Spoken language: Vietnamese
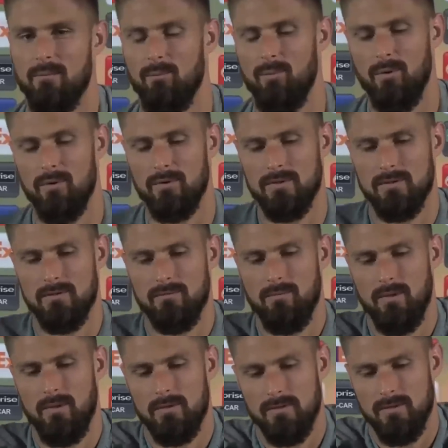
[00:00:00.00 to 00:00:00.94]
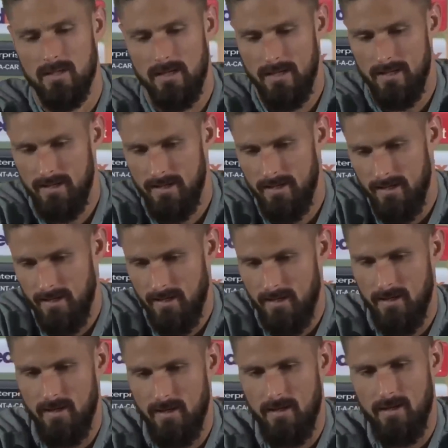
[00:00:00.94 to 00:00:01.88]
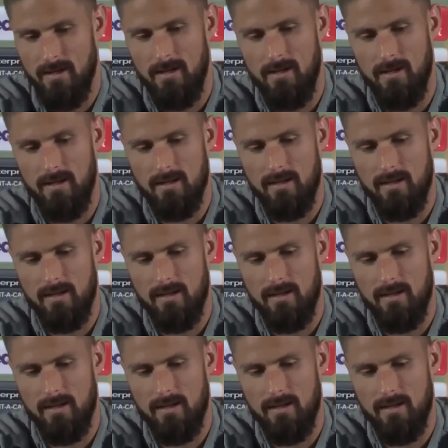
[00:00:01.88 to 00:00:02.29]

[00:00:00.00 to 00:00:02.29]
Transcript: Ồ đúng là như vậy. Tôi đồng tình